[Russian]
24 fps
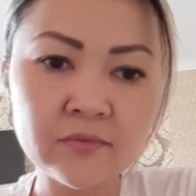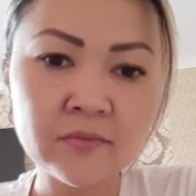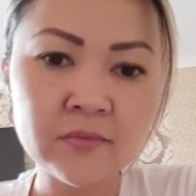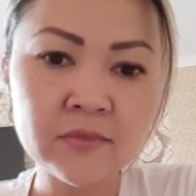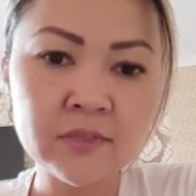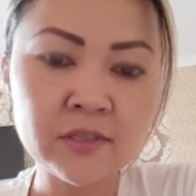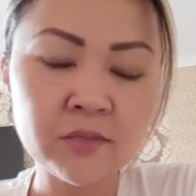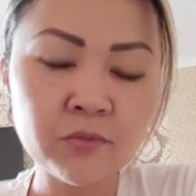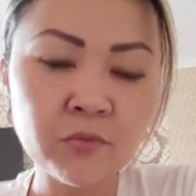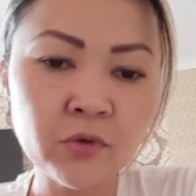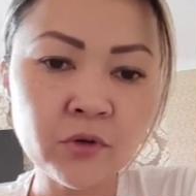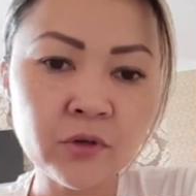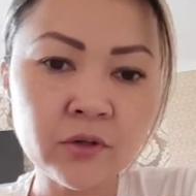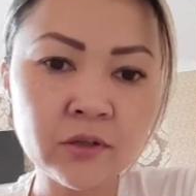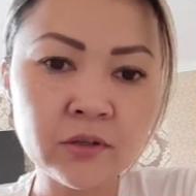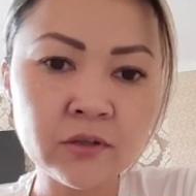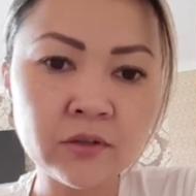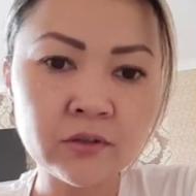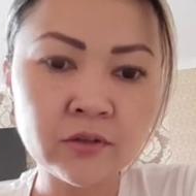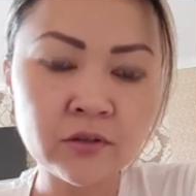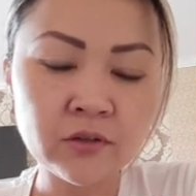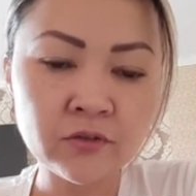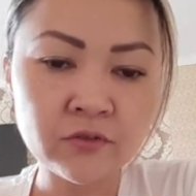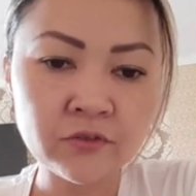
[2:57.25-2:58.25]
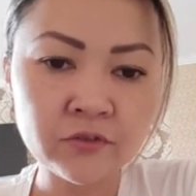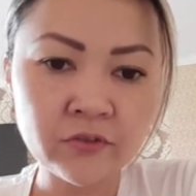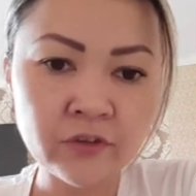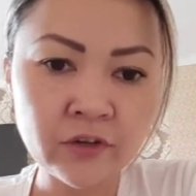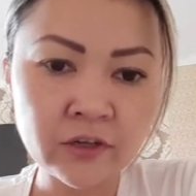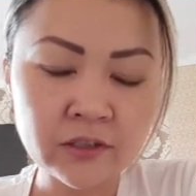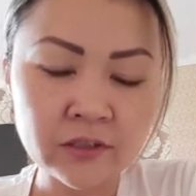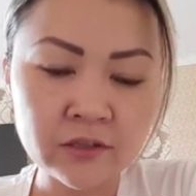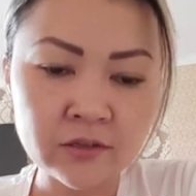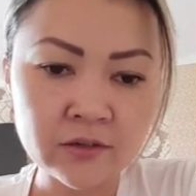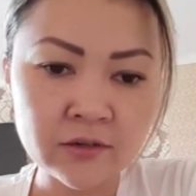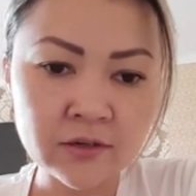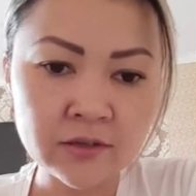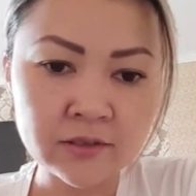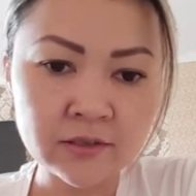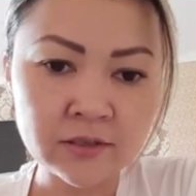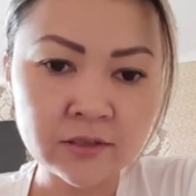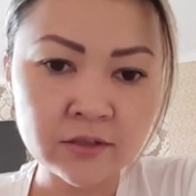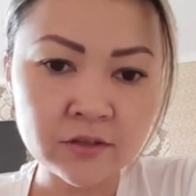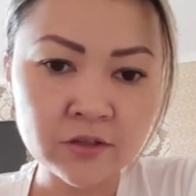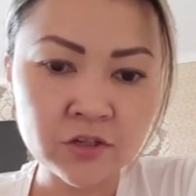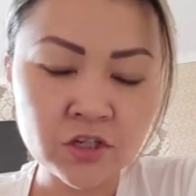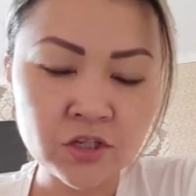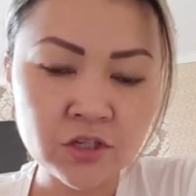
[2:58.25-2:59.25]
зимой это и в 2-3 раза
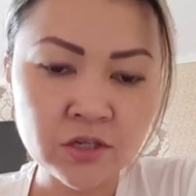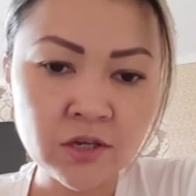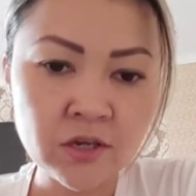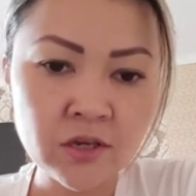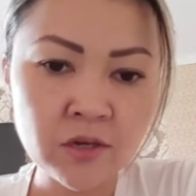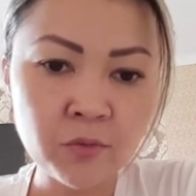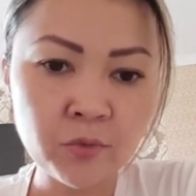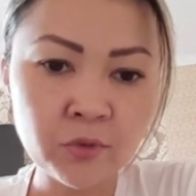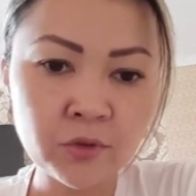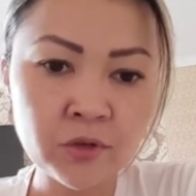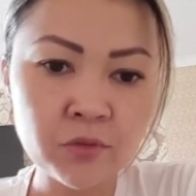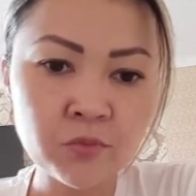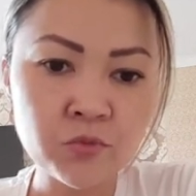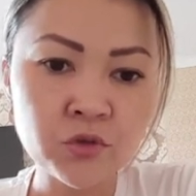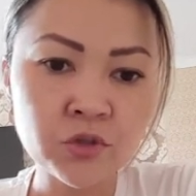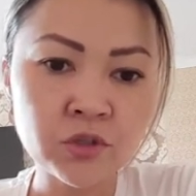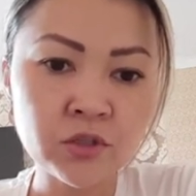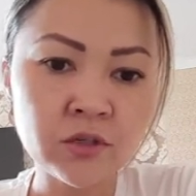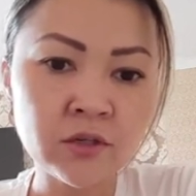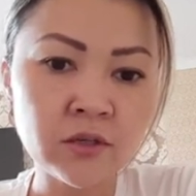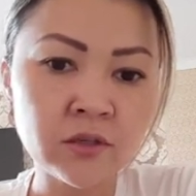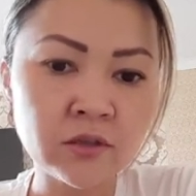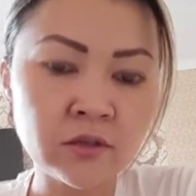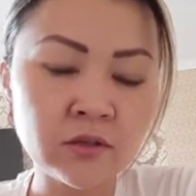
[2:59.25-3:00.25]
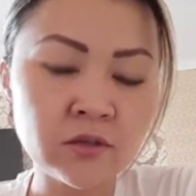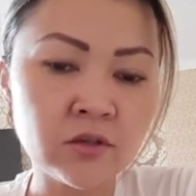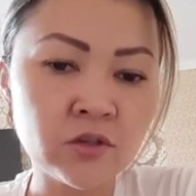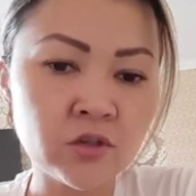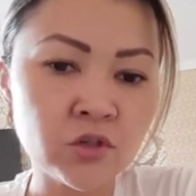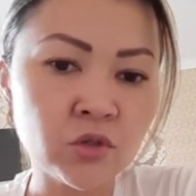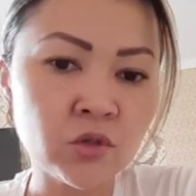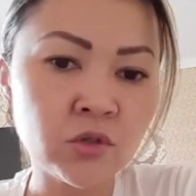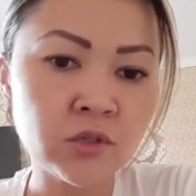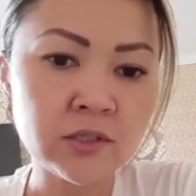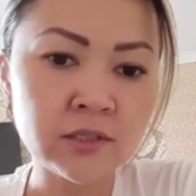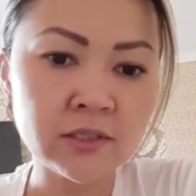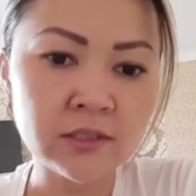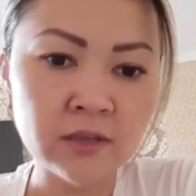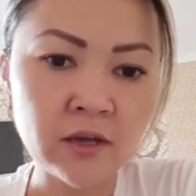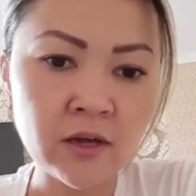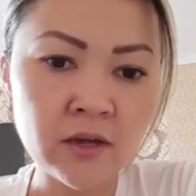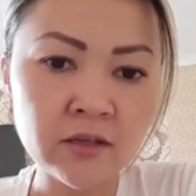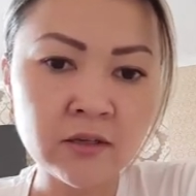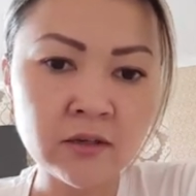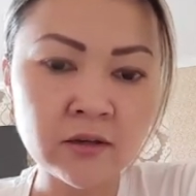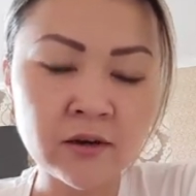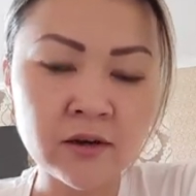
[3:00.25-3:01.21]
сложнее, потому что это еще и сани